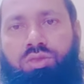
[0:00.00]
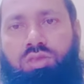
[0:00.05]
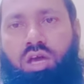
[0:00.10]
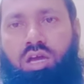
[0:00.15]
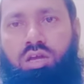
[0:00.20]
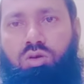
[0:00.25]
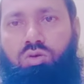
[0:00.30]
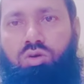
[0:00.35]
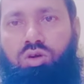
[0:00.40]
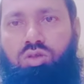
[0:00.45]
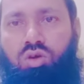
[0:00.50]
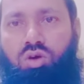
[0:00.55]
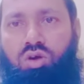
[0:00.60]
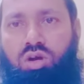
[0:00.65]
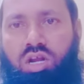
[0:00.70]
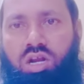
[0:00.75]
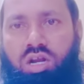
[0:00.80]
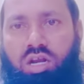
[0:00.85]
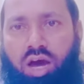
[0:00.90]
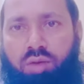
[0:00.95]
তাই ওই
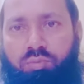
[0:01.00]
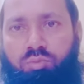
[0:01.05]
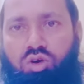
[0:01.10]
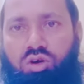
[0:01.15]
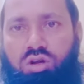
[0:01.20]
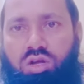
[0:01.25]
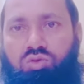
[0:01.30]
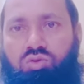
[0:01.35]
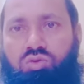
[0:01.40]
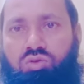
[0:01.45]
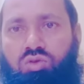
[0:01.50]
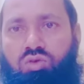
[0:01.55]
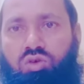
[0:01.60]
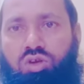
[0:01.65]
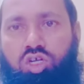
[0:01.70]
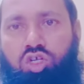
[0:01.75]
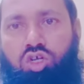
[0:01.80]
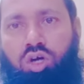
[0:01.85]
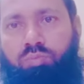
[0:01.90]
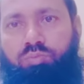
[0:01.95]
ধরনের নাম করা
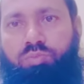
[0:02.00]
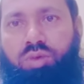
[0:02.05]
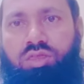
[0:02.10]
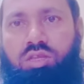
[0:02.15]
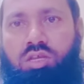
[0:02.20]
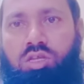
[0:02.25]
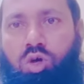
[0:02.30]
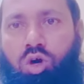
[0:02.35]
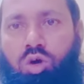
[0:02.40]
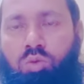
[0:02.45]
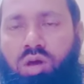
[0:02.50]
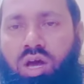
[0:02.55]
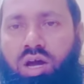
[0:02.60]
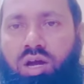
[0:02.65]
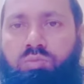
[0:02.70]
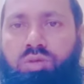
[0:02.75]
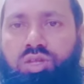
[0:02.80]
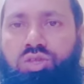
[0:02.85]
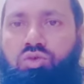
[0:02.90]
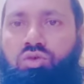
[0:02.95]
দুরুদগুলি সব বাদ দিতে হবে
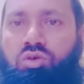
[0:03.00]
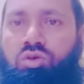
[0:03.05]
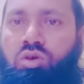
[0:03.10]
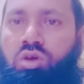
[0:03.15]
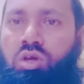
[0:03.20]
একমাত্র